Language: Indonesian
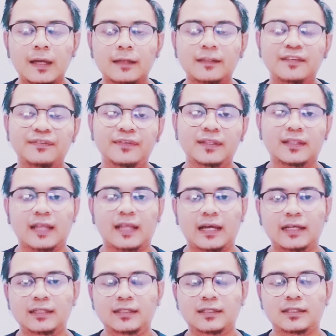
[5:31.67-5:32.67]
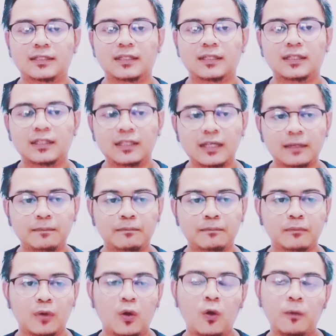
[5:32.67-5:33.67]
aktivitas setiap
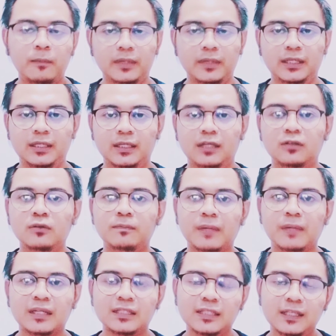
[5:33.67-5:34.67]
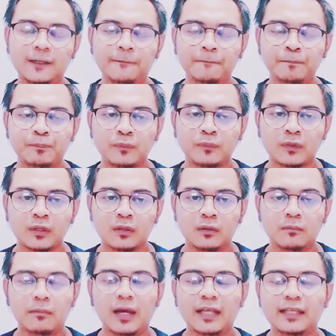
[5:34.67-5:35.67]
hobi itu pasti
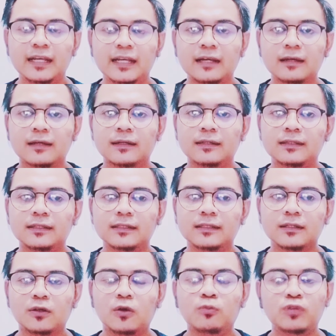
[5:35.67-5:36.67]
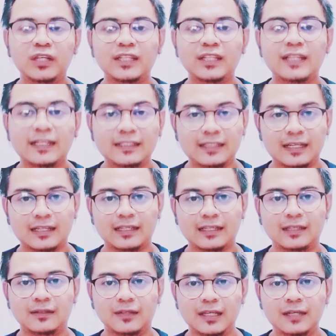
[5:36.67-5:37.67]
banyak komunitasnya
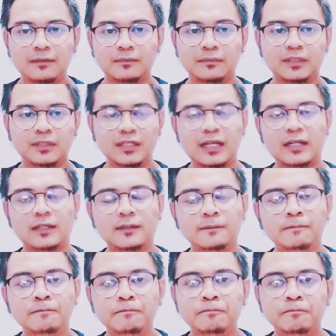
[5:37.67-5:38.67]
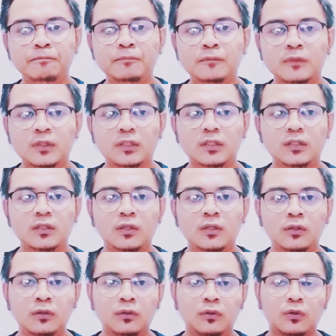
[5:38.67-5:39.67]
gitu ya misal
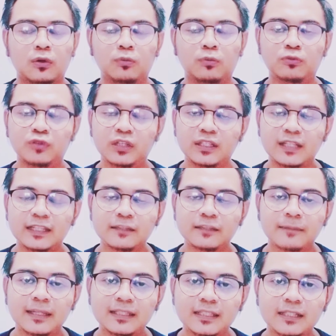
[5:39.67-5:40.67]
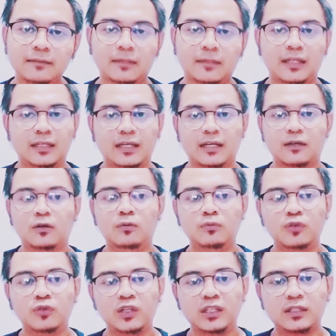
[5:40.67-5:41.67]
komunitas mancing banyak
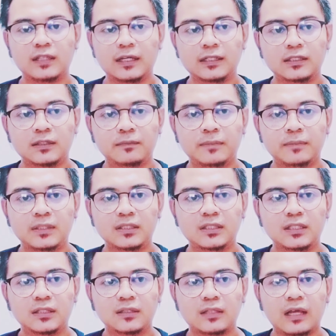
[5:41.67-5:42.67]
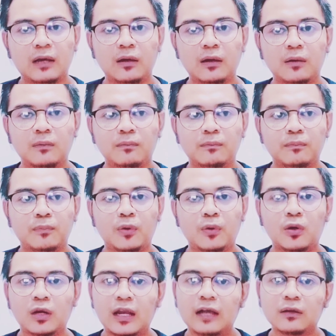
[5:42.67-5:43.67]
komunitas pecinta
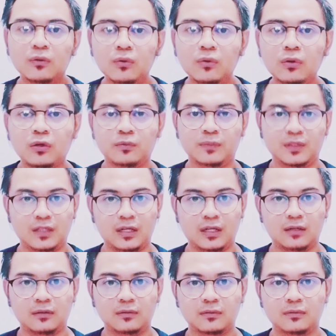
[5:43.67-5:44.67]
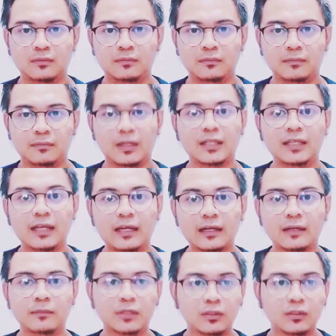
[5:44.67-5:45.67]
pohon anggur misal
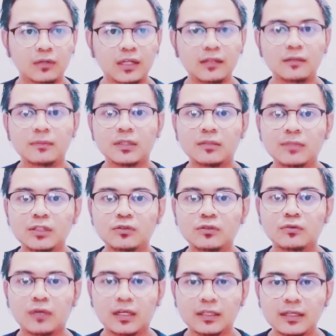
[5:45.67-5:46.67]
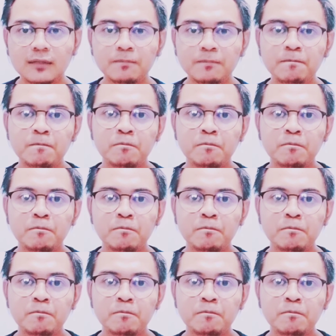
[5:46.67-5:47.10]
banyak kebetulan teman-teman sukanya